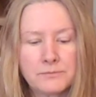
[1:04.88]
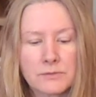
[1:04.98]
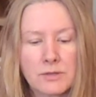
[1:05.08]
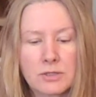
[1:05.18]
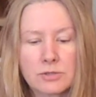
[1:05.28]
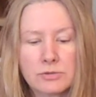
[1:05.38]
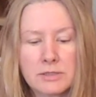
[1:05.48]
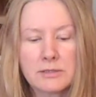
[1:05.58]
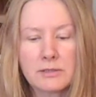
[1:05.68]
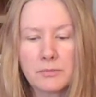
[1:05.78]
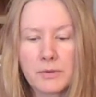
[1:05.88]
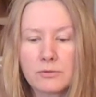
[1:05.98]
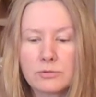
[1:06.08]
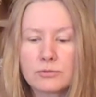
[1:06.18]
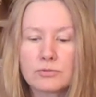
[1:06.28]
Так что здесь, наверное,
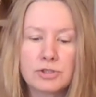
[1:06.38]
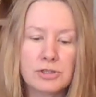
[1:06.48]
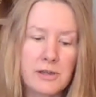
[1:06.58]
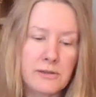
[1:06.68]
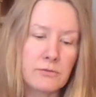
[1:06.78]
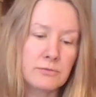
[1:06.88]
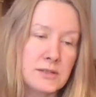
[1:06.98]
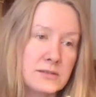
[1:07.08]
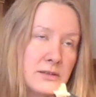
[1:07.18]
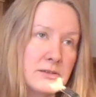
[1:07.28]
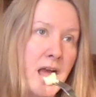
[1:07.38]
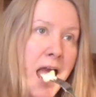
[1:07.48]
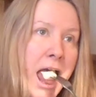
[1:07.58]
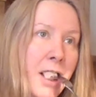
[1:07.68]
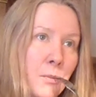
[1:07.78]
проходит учение у нас здесь.
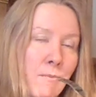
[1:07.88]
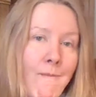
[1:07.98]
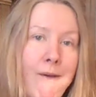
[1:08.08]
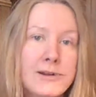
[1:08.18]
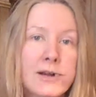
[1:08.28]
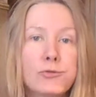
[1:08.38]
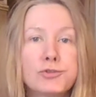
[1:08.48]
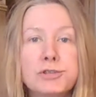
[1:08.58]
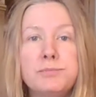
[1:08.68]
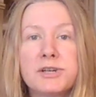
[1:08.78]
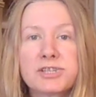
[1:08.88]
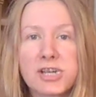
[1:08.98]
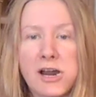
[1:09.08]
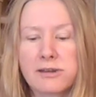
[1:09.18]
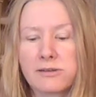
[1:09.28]
А как тушить
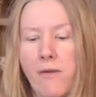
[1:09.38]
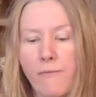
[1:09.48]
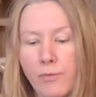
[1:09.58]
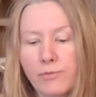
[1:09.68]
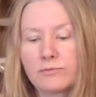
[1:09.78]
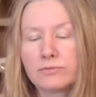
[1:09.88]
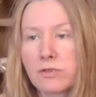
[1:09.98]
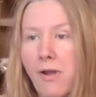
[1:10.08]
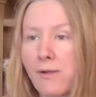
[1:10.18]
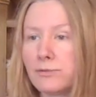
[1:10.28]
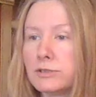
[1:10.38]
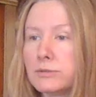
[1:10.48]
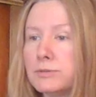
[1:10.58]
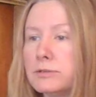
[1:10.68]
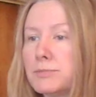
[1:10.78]
пожары? В общем, вот так вот. Это
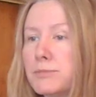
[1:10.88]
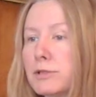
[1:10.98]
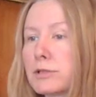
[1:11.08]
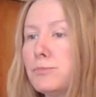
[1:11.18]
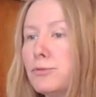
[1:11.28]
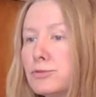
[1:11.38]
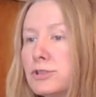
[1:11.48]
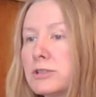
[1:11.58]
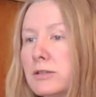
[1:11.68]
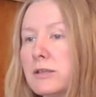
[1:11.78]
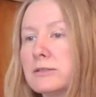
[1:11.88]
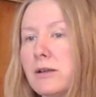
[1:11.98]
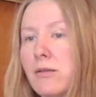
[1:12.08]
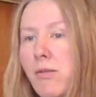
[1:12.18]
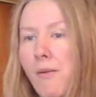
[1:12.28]
было примерно полчаса
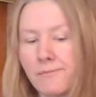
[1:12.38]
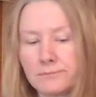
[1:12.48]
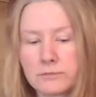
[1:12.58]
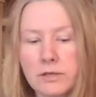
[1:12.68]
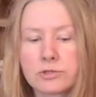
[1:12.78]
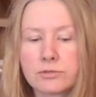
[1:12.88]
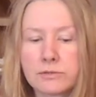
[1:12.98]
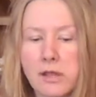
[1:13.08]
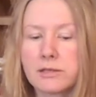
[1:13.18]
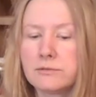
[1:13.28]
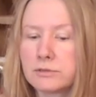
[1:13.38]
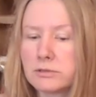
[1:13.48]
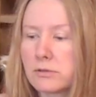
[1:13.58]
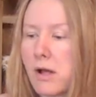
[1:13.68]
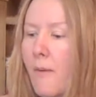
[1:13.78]
назад. Так что вот такие вот
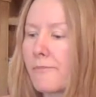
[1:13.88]
дела.